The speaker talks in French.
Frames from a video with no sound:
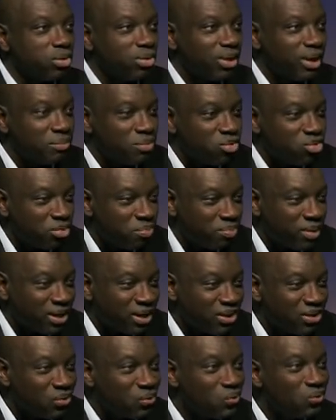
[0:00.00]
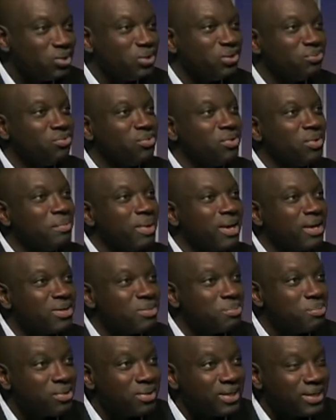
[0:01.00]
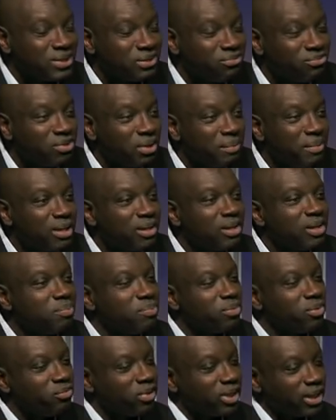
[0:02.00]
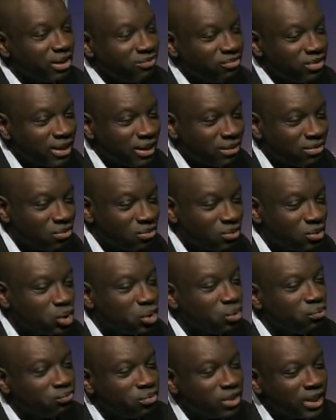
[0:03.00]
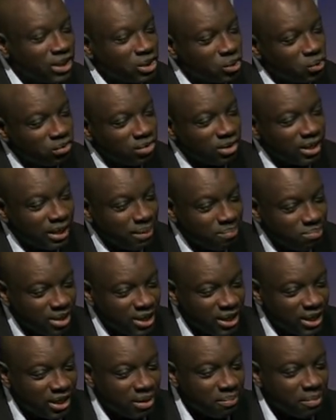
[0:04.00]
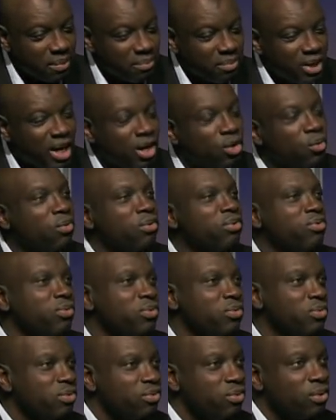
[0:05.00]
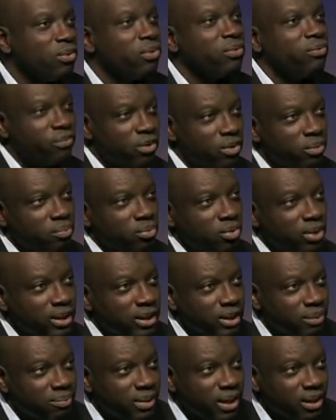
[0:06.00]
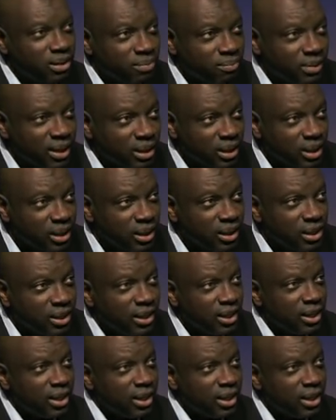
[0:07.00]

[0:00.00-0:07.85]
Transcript: Bonsoir, Monsieur Parizeau. Je mm. vous, remercie, je vous remercie pour votre invitation. Je voudrais juste rappeler quand même la constitution du Front pour le départ de Maki,